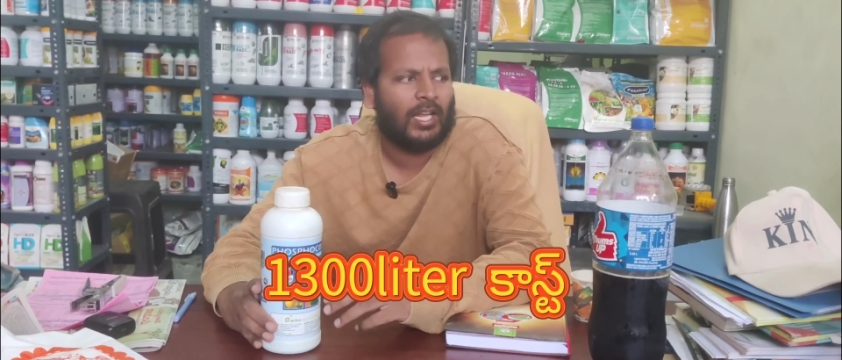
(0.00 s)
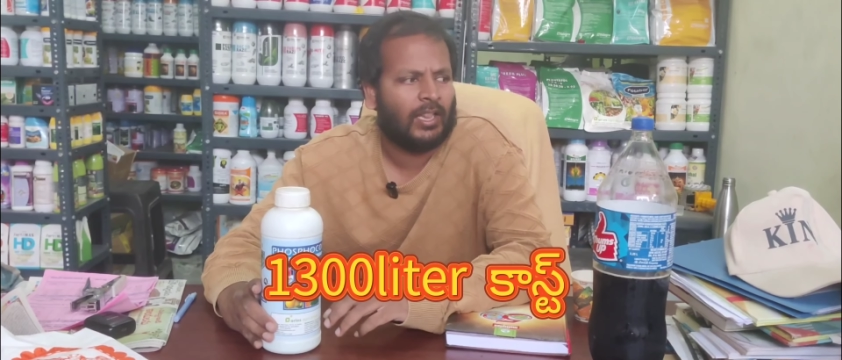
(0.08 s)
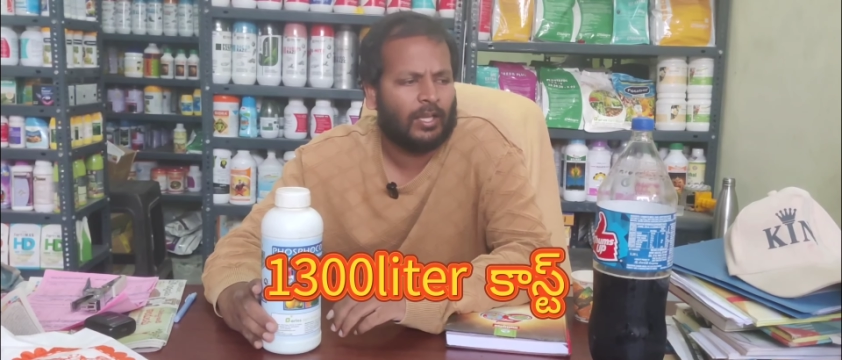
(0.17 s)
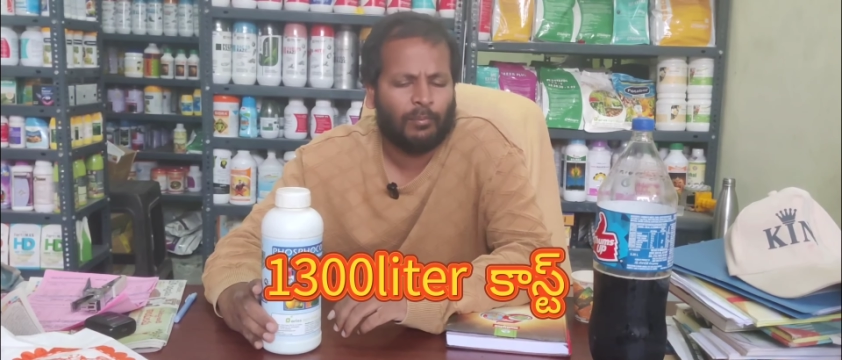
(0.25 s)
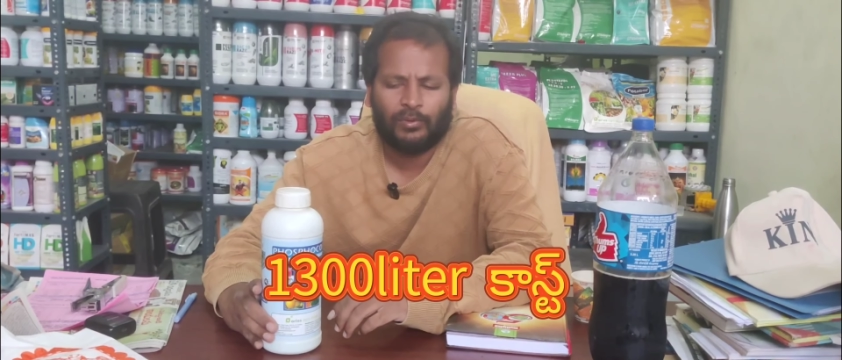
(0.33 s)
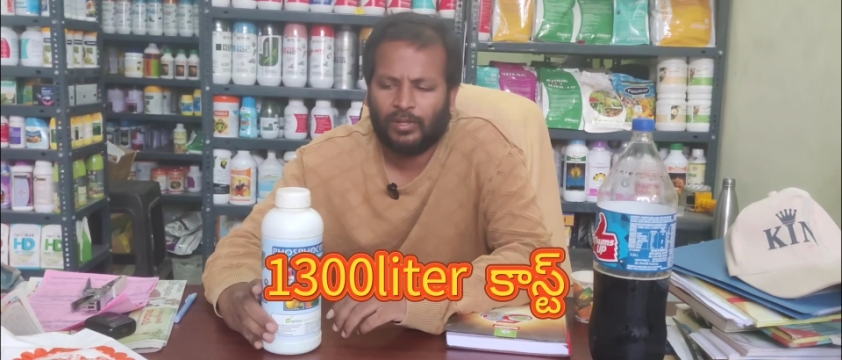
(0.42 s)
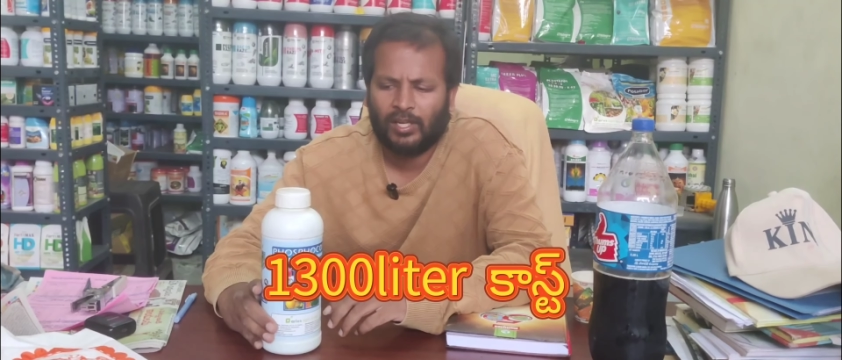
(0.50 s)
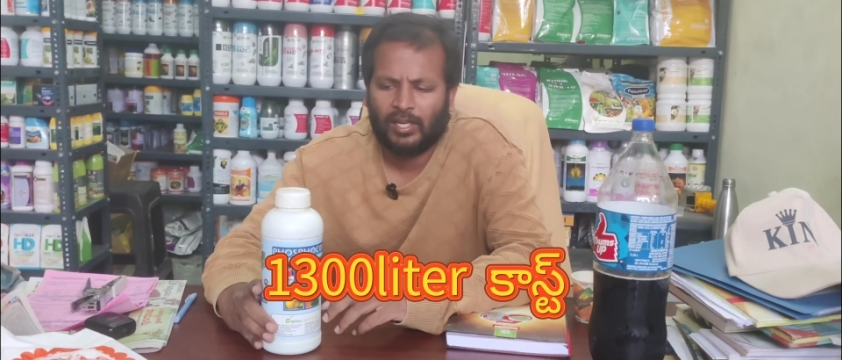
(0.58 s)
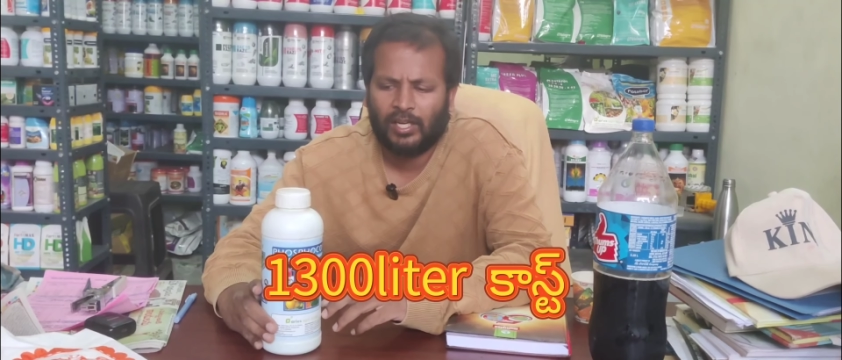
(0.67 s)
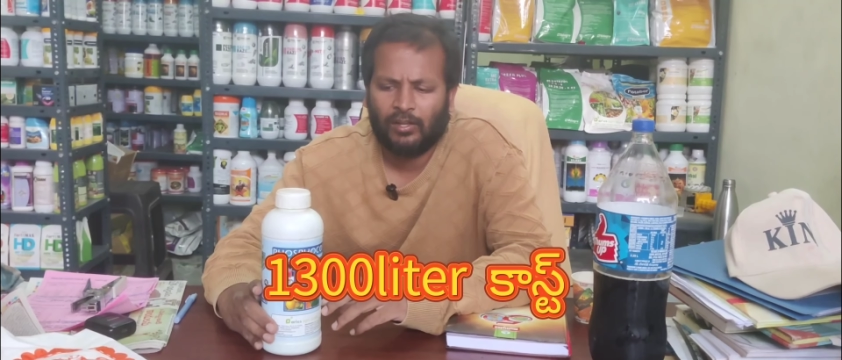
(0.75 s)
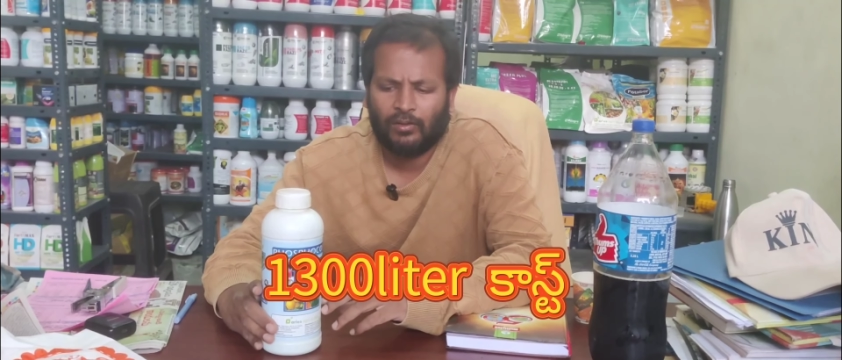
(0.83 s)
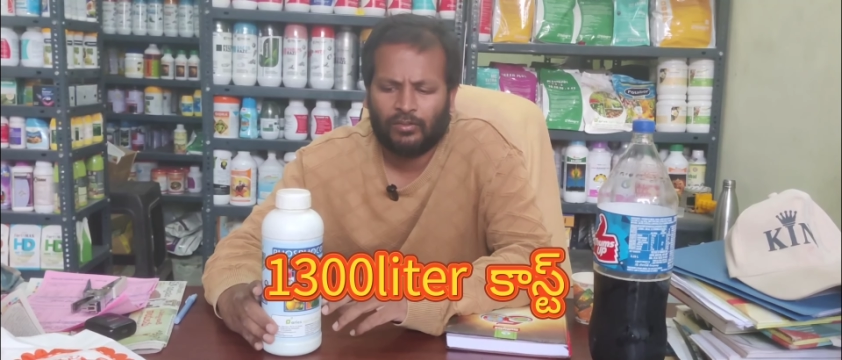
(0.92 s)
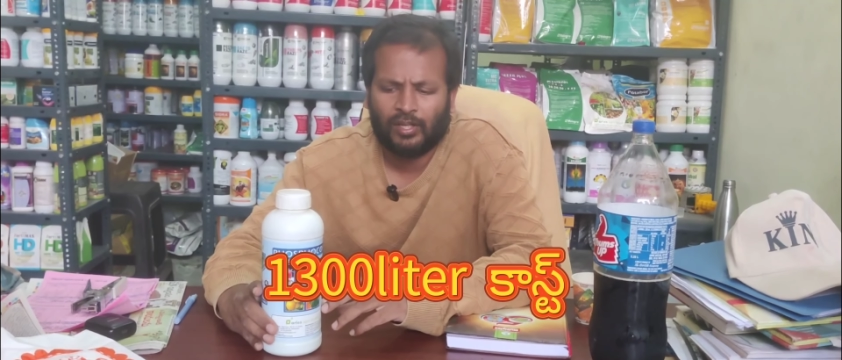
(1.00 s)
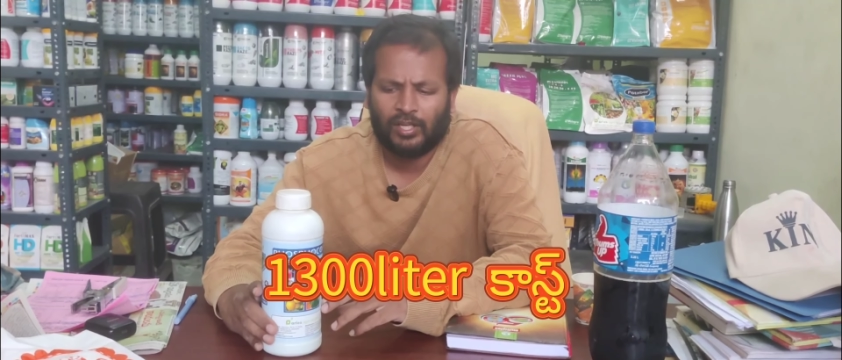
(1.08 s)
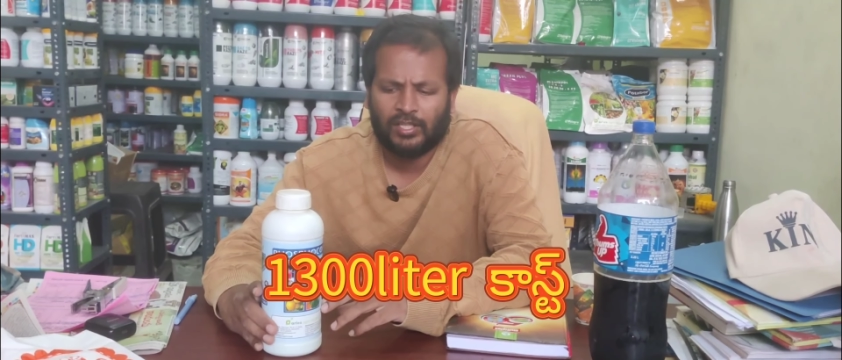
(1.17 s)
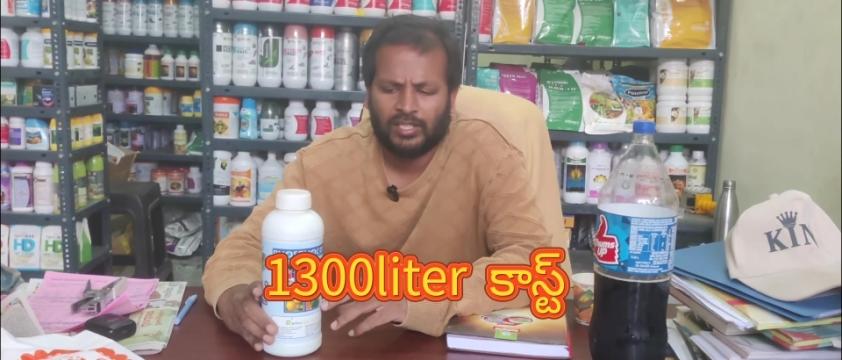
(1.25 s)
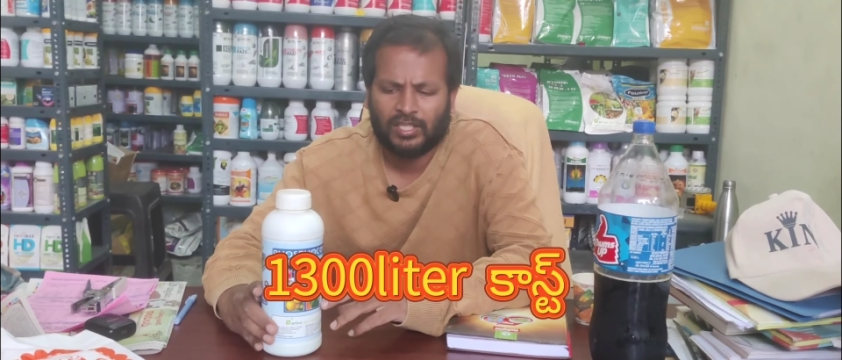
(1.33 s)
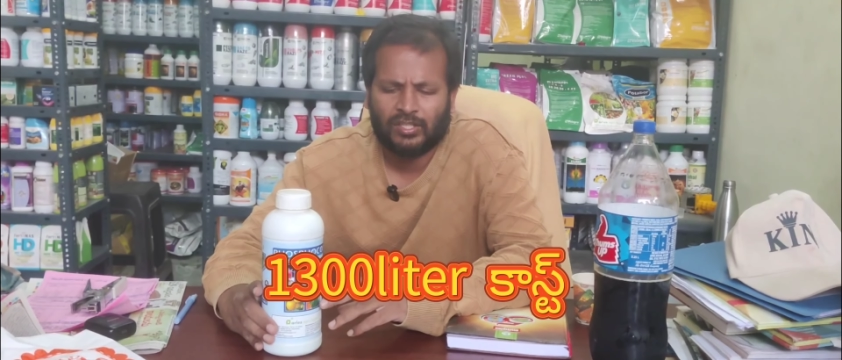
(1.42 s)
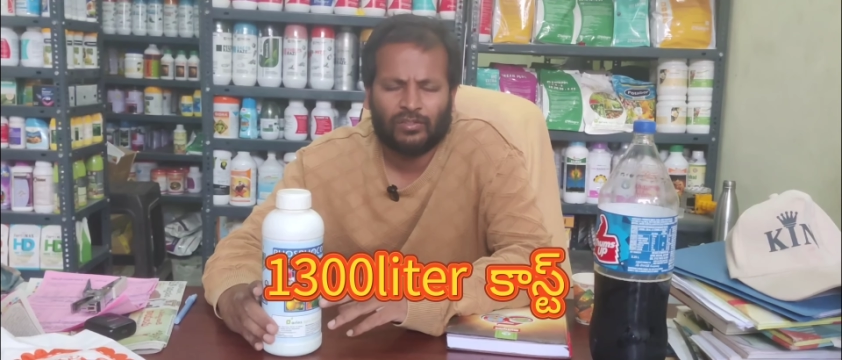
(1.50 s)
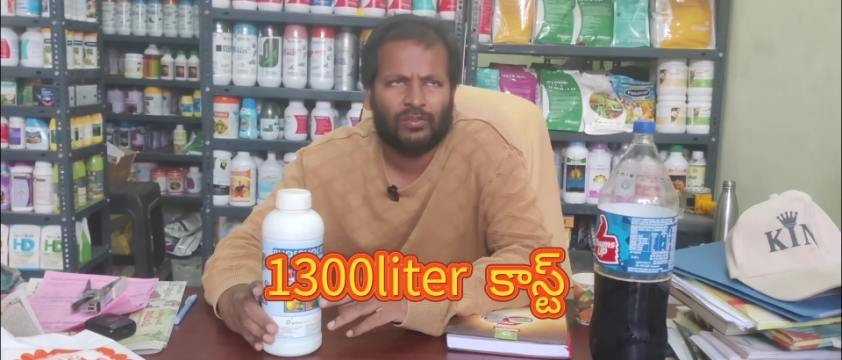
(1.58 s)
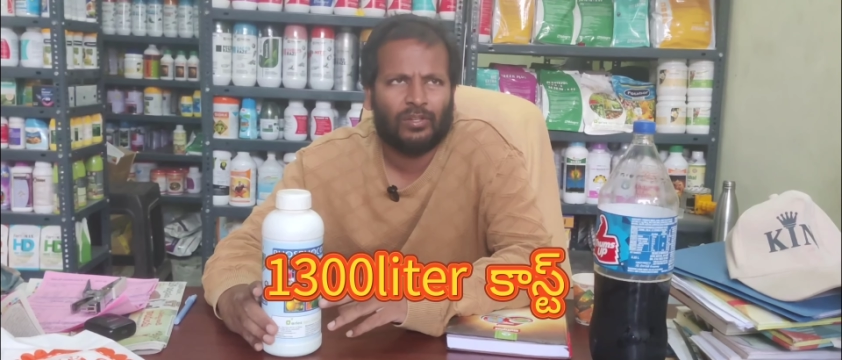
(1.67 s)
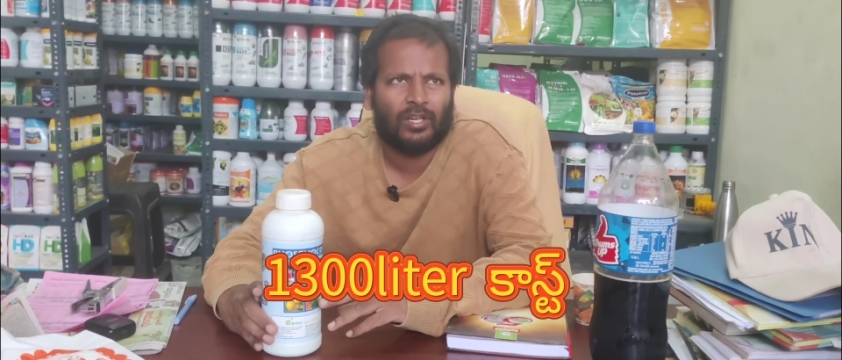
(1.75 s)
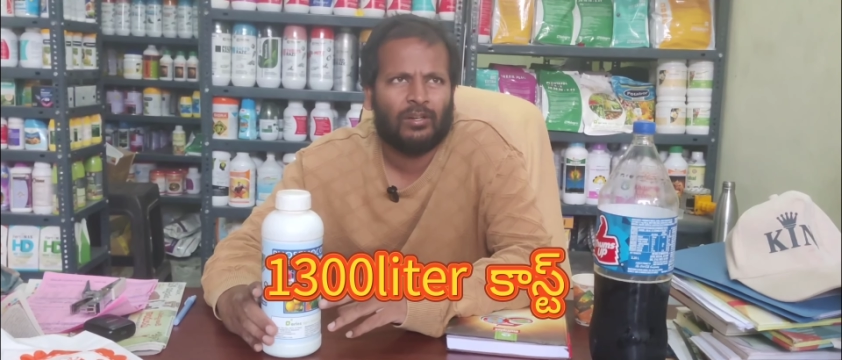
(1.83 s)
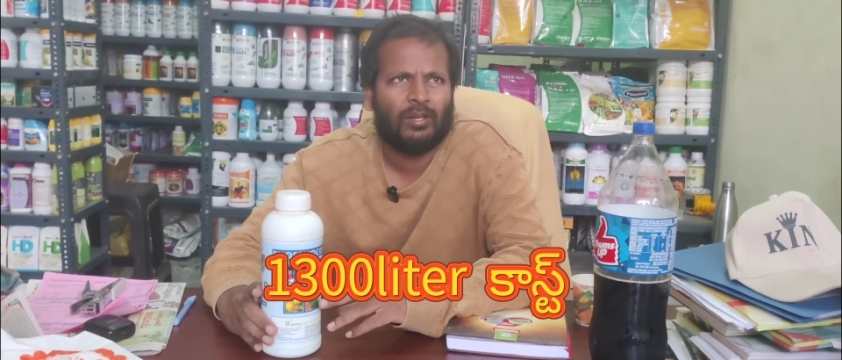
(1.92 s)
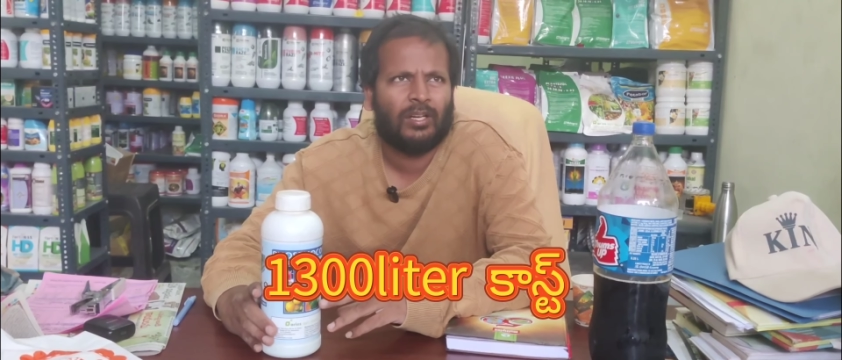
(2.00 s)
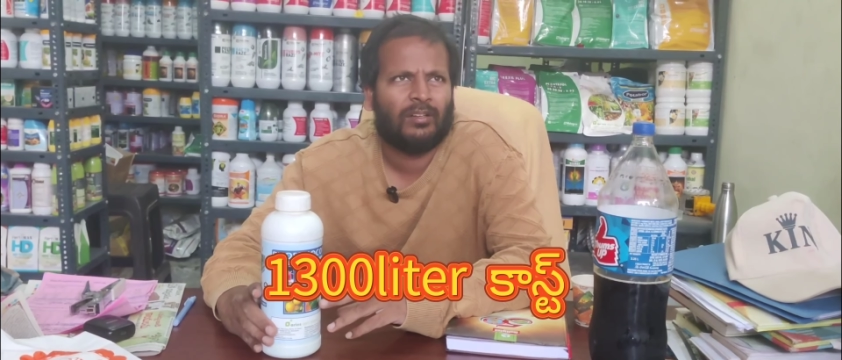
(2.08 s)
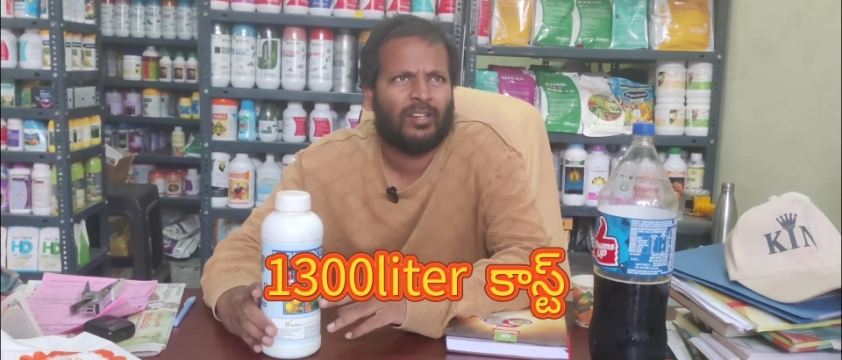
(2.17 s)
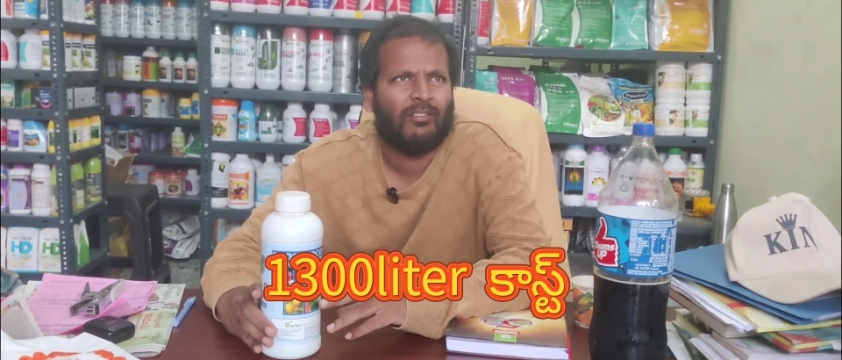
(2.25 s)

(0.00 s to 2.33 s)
ఎంత అమ్ముతున్నారు అనేది ఒకసారి చెక్ చేసుకుంటాను అది